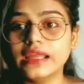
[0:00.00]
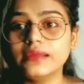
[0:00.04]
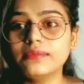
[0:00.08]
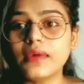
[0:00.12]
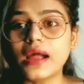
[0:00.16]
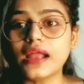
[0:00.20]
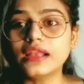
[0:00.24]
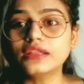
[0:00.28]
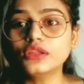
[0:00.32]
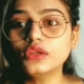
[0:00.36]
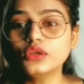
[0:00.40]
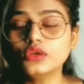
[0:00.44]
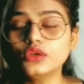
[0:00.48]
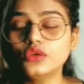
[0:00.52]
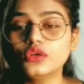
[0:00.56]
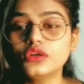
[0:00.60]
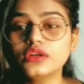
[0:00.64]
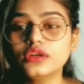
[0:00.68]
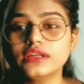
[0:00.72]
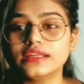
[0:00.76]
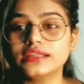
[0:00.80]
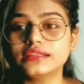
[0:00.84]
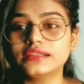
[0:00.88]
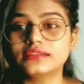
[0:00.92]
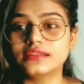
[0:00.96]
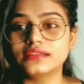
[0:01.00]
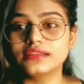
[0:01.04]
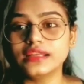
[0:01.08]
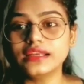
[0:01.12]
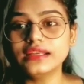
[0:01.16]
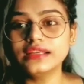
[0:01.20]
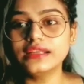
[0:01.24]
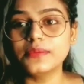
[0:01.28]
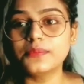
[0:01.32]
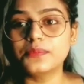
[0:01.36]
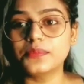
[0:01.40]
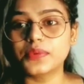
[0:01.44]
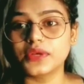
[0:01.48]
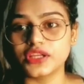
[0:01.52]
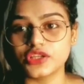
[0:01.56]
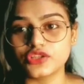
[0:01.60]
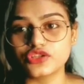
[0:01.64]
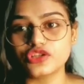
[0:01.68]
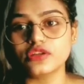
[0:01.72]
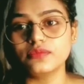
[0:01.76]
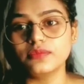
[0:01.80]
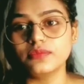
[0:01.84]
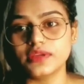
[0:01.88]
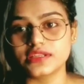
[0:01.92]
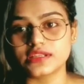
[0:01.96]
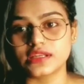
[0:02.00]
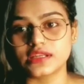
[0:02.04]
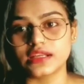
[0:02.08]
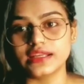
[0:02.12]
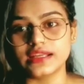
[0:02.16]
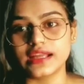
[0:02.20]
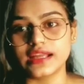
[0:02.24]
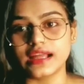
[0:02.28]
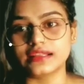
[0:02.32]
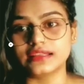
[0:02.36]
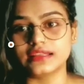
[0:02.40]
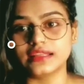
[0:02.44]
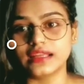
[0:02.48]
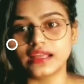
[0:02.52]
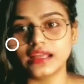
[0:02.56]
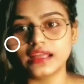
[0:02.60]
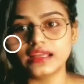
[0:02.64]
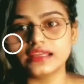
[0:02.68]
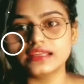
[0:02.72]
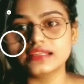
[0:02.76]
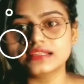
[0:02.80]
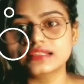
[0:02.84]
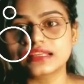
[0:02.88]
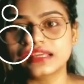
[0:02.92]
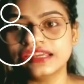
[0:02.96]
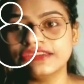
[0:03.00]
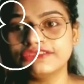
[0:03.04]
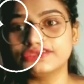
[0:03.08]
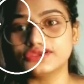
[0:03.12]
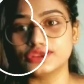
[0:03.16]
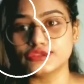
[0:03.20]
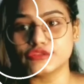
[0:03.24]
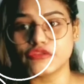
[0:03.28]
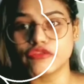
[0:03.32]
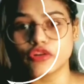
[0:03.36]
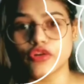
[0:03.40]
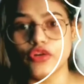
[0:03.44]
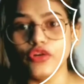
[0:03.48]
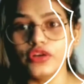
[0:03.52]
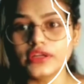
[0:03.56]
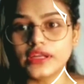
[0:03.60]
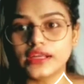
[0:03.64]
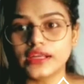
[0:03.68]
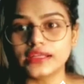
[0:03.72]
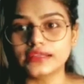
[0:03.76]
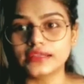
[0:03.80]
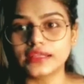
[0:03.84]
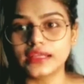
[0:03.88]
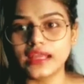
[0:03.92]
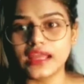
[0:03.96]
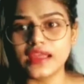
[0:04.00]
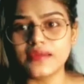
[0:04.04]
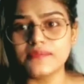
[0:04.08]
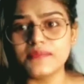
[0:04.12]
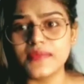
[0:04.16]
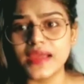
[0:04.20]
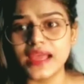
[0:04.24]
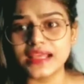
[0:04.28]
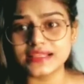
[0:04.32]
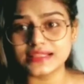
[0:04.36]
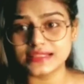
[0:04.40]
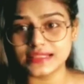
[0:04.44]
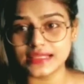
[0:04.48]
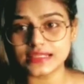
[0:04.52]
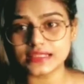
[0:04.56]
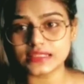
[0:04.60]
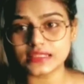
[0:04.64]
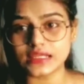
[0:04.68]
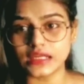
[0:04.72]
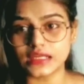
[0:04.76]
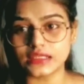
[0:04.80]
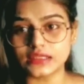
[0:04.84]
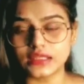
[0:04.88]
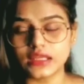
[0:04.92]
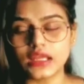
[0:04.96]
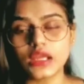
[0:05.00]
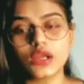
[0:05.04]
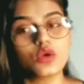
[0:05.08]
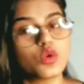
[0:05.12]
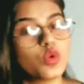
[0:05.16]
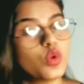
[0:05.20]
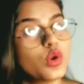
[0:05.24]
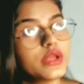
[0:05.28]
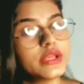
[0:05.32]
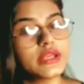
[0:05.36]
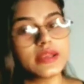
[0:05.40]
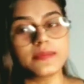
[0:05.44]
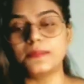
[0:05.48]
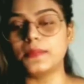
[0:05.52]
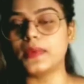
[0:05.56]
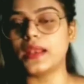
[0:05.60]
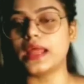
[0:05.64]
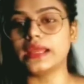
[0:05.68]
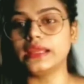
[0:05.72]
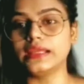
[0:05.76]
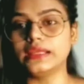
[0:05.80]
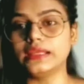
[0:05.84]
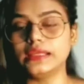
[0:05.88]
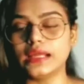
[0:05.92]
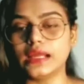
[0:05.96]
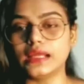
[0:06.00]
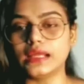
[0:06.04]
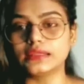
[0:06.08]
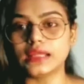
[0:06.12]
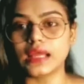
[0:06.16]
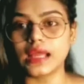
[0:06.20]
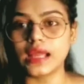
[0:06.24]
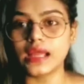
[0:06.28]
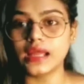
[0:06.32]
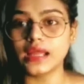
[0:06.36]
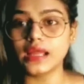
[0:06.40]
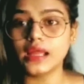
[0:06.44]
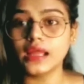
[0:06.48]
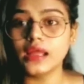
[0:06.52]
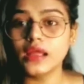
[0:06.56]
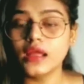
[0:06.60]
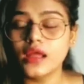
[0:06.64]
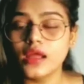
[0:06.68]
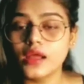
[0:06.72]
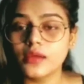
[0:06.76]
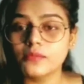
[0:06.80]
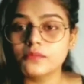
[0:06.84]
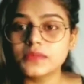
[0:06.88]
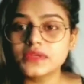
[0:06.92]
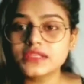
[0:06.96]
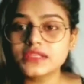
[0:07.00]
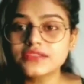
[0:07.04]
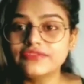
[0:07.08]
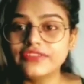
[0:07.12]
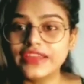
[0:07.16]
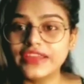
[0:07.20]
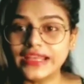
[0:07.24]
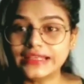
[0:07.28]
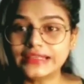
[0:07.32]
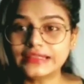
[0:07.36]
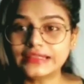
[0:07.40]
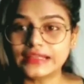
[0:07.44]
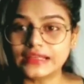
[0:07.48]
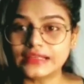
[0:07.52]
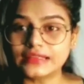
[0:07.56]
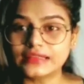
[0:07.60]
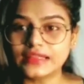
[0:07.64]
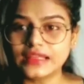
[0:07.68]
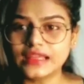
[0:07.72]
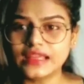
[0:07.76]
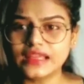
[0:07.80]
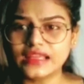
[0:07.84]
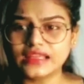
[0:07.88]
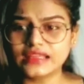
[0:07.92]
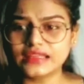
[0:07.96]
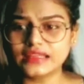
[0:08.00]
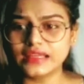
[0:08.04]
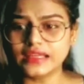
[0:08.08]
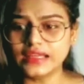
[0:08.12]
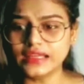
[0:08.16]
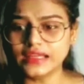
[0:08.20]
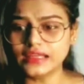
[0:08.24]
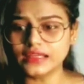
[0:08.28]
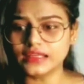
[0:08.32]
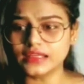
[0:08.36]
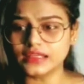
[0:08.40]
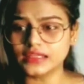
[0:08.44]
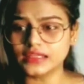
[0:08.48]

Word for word: कई बार तो लोग इतने डिप्रेशन में चले जाते बार बार उसको फ़ोन करते हैं मैसेज करते हैं कोई रिप्लाई नहीं आता है बस वेट करते हैं कि